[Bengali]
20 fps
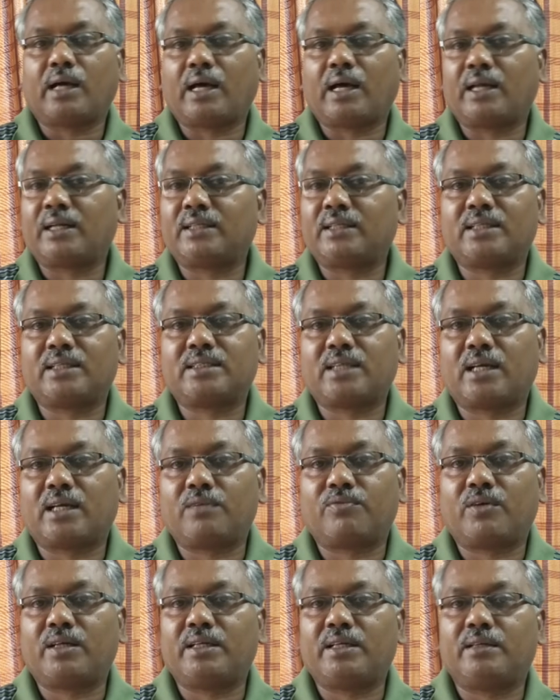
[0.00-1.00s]
আলাদা চাল
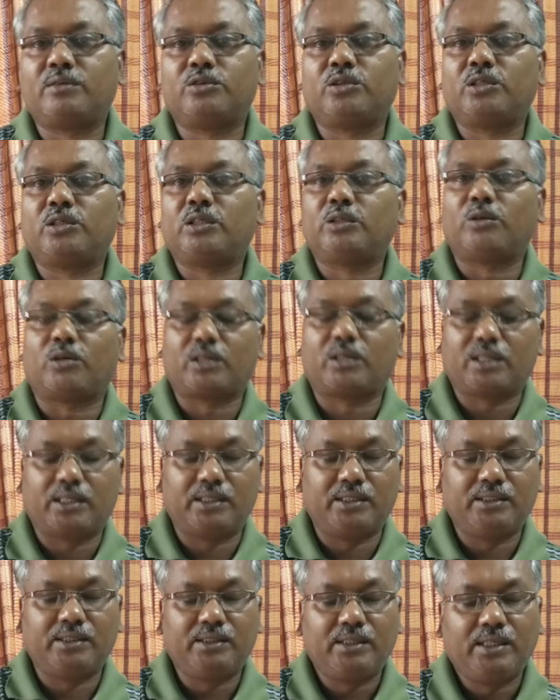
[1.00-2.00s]
ফাল এর জন্য দরকার
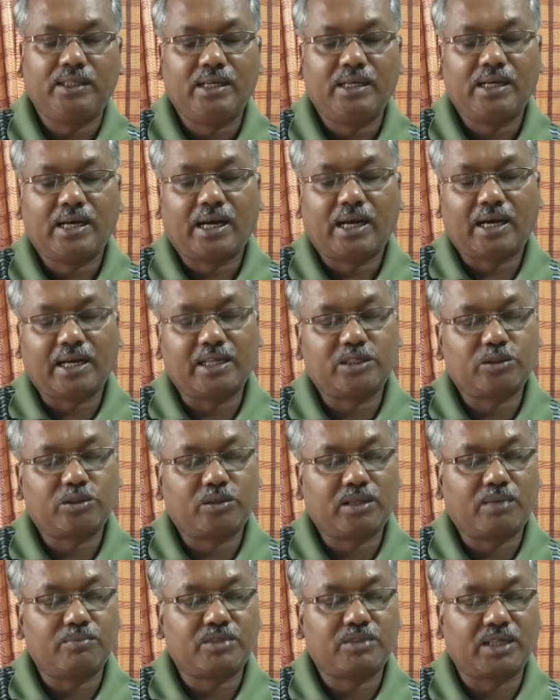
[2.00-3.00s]
নেই আড়াইশো
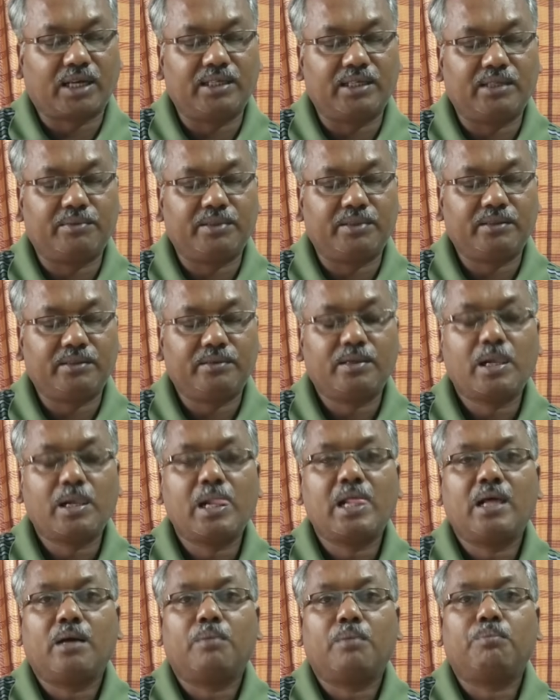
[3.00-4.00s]
গ্রাম চাল নেবেন
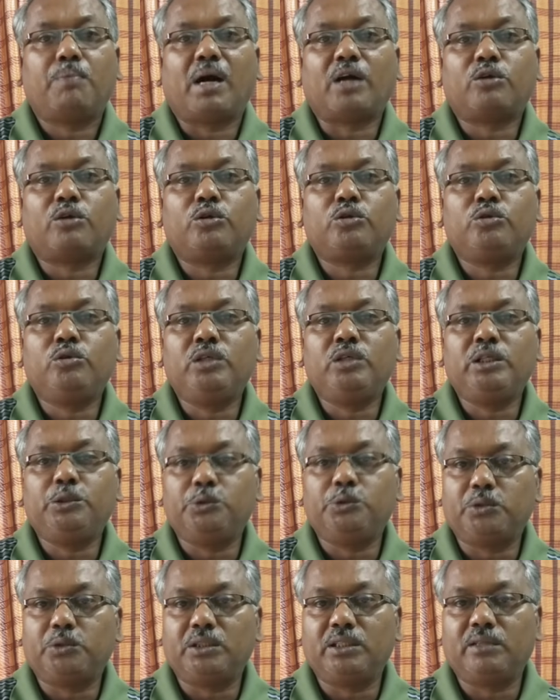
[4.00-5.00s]
বাকরগুলি
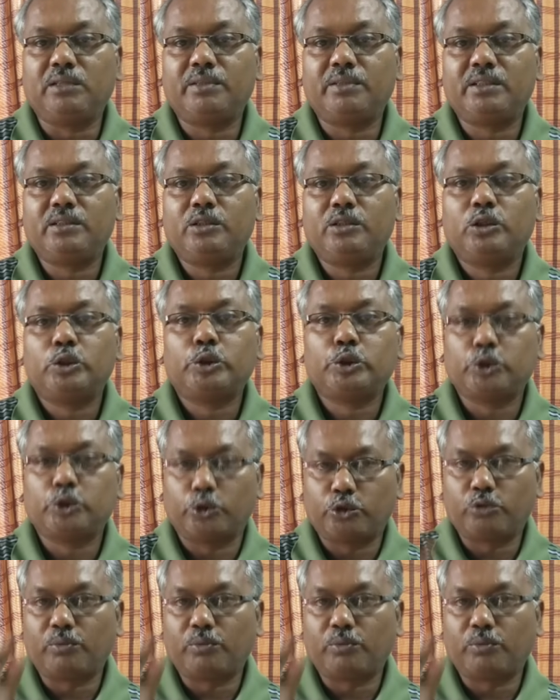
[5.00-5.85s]
দুটি নেবেন ছোট